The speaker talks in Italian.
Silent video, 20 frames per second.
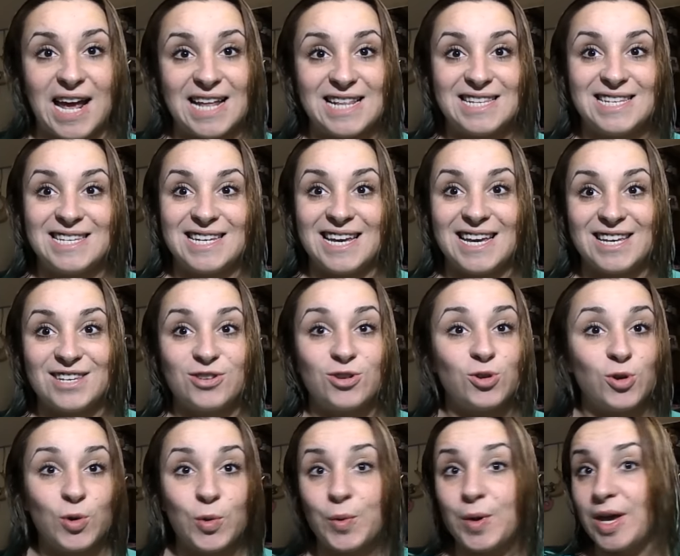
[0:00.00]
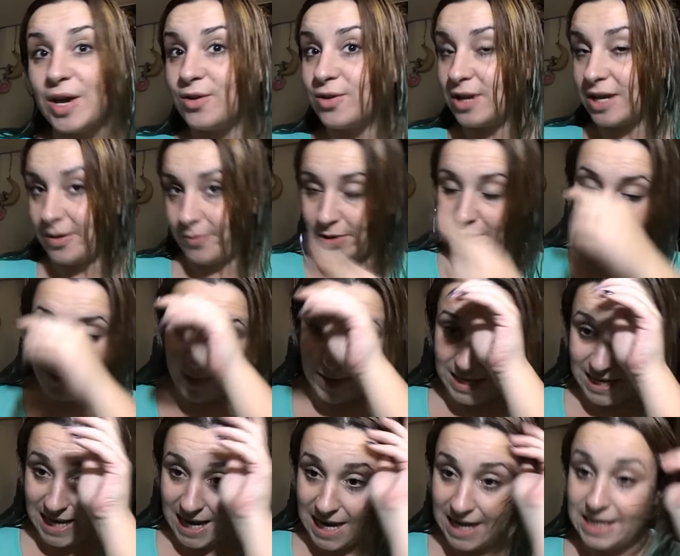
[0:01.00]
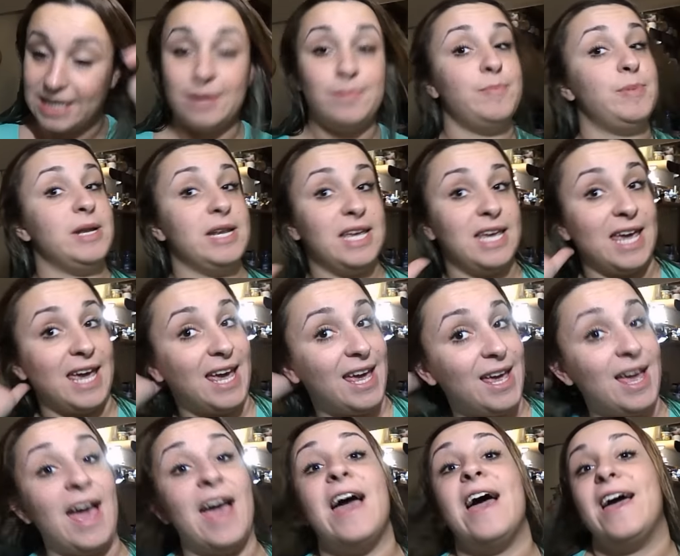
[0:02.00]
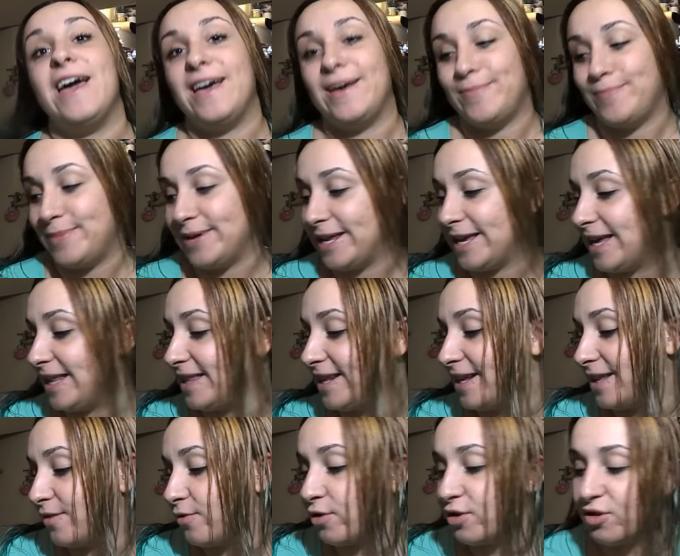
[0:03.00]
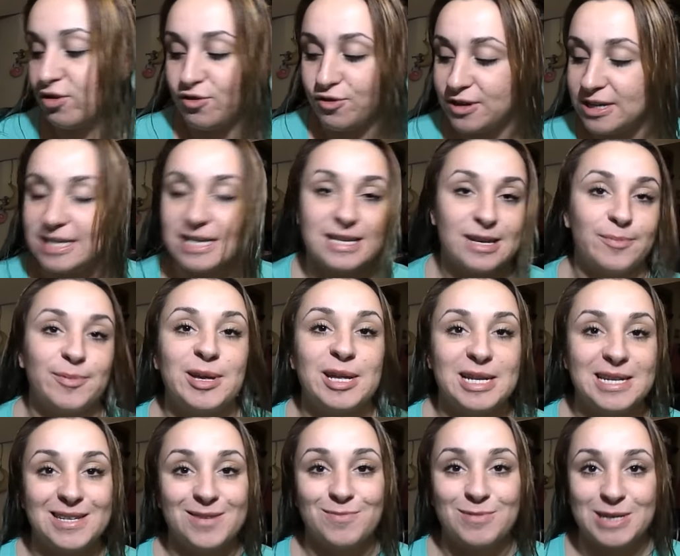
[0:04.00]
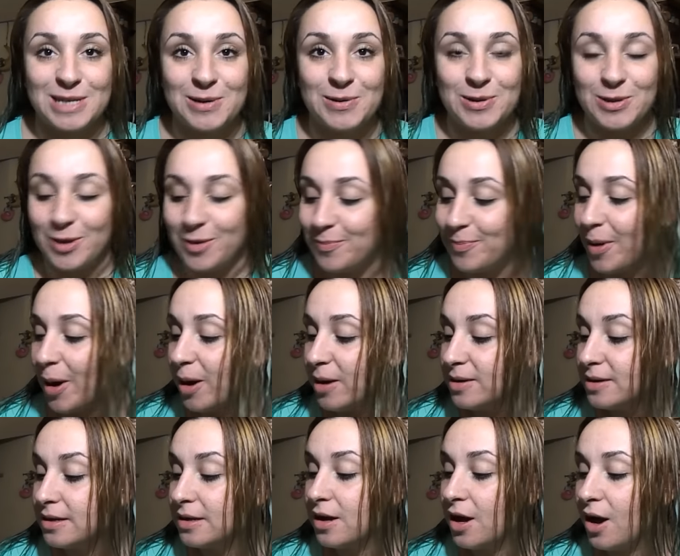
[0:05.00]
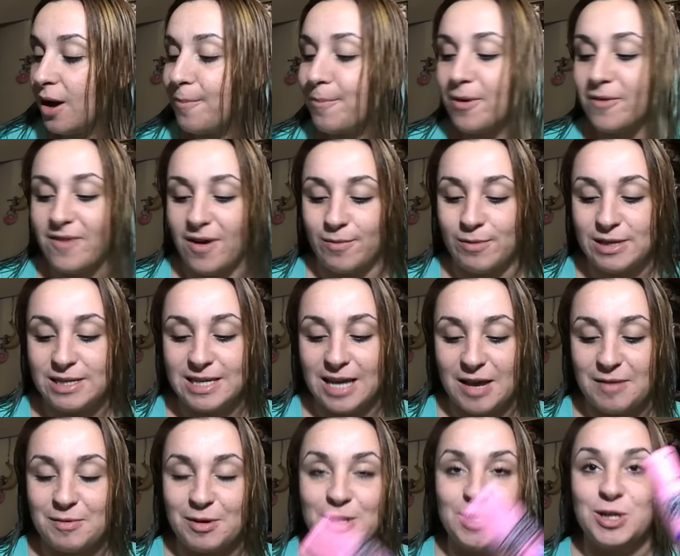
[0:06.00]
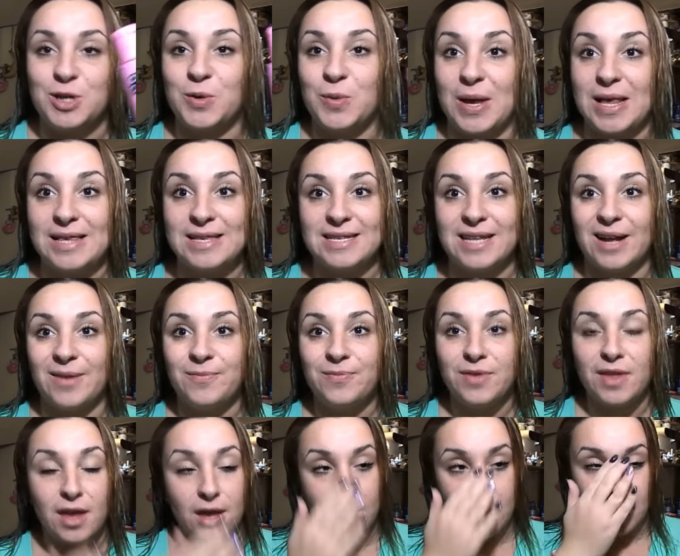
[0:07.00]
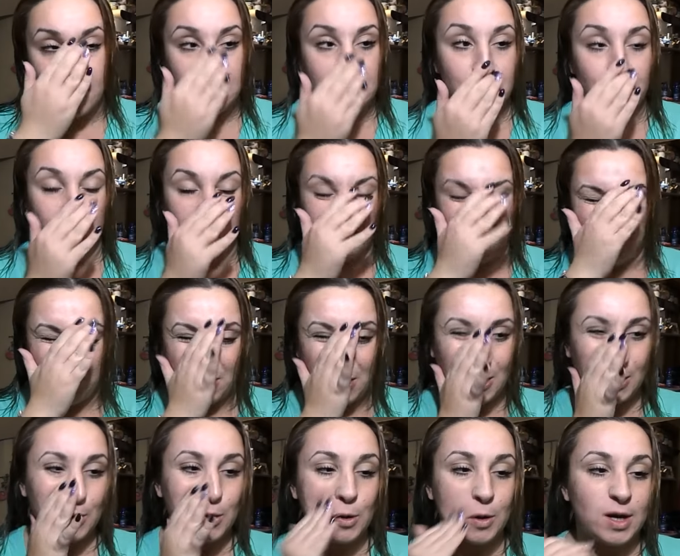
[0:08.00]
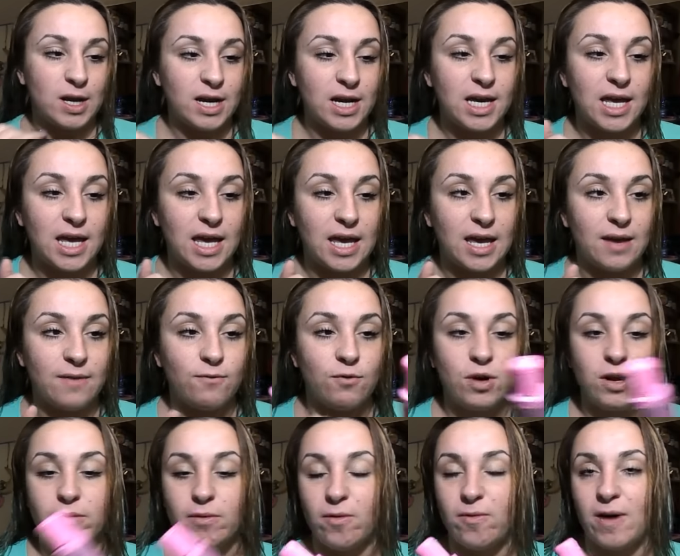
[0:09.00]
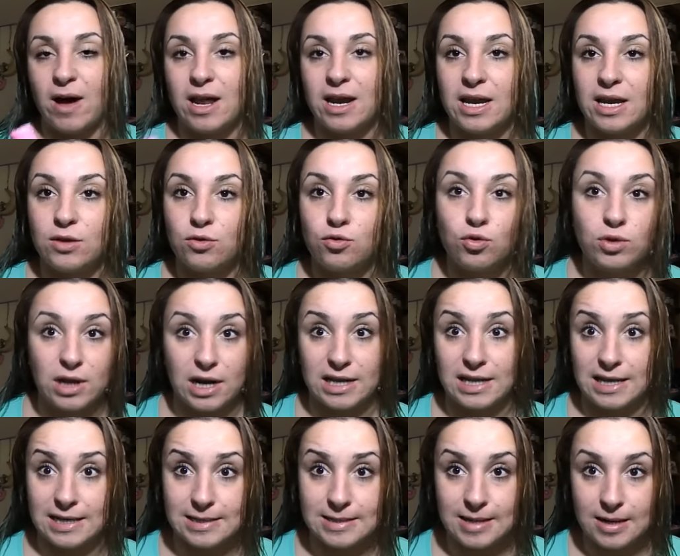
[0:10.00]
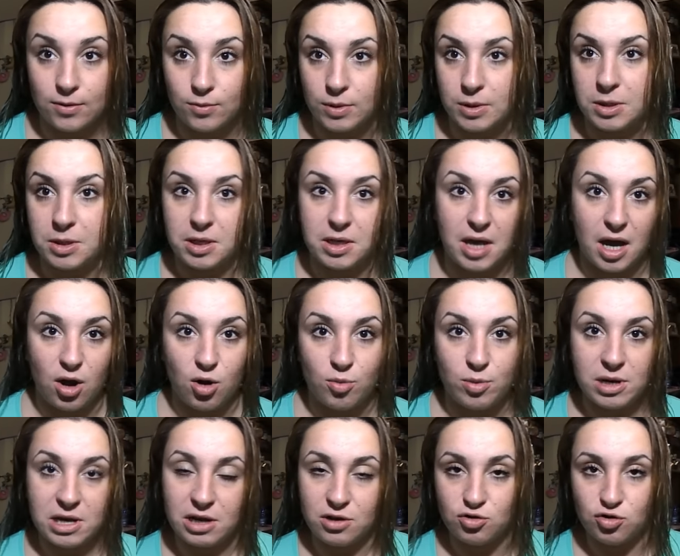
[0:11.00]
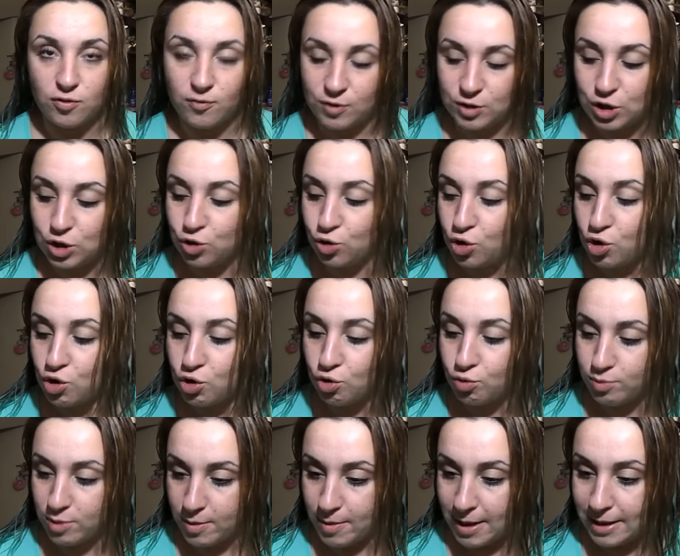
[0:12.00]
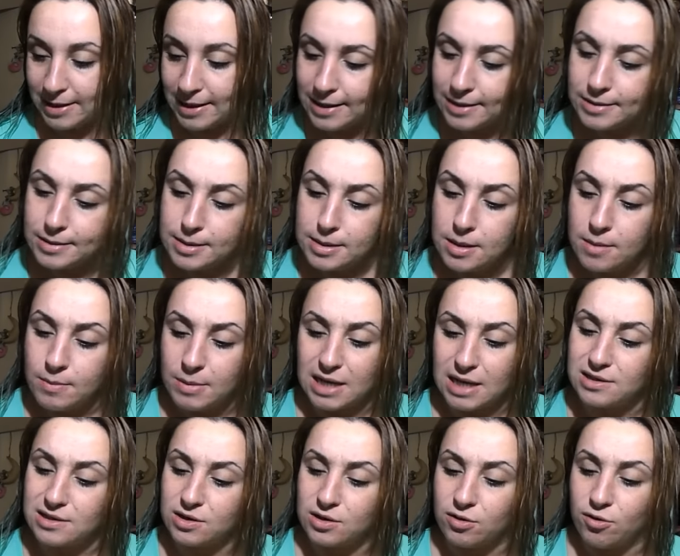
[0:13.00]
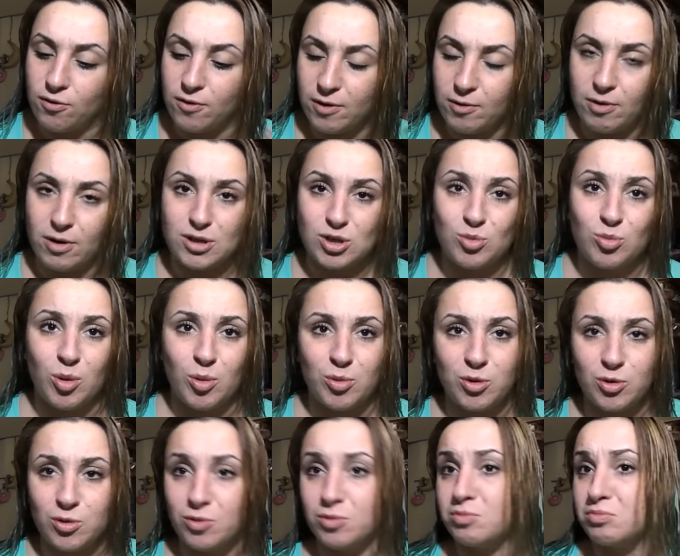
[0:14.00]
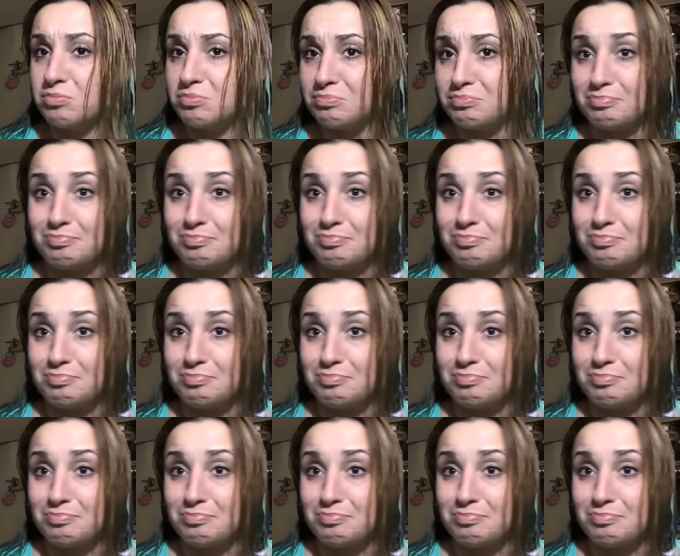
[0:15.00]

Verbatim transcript: ragazze, sono qui con i capelli bagnati perché, eh, perché direte voi lo dovreste sapere se mi seguite da un po', proviamo insieme oggi questa. Devo rifarmi il colore e volevo fare tutta la testa, quindi ecco perché lo sto facendo io e non mia madre, perché se devo fare una cosa un po' più